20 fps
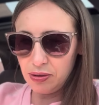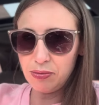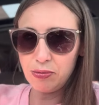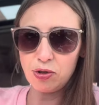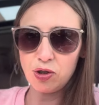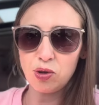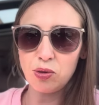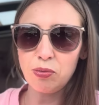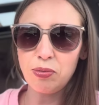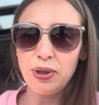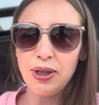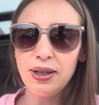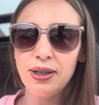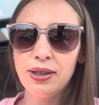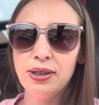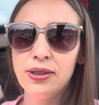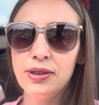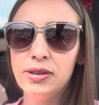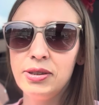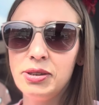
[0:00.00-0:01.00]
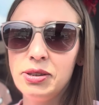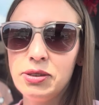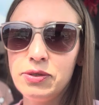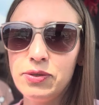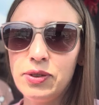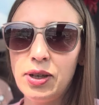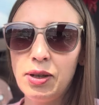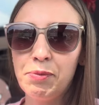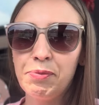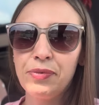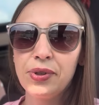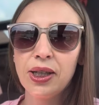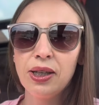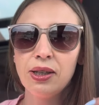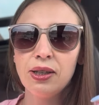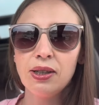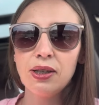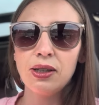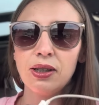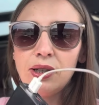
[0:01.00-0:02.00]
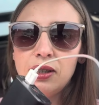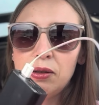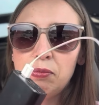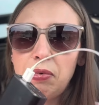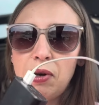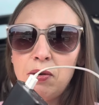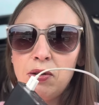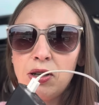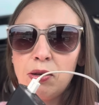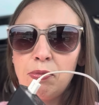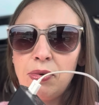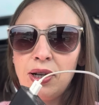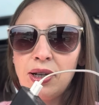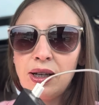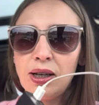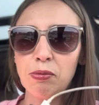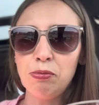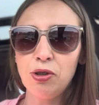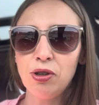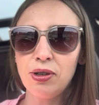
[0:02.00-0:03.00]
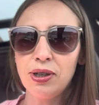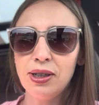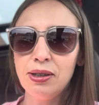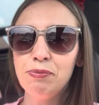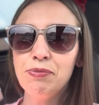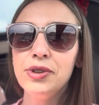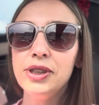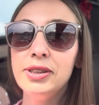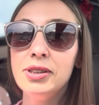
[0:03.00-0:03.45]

proszę Państwa. E, Powerbanka biorę i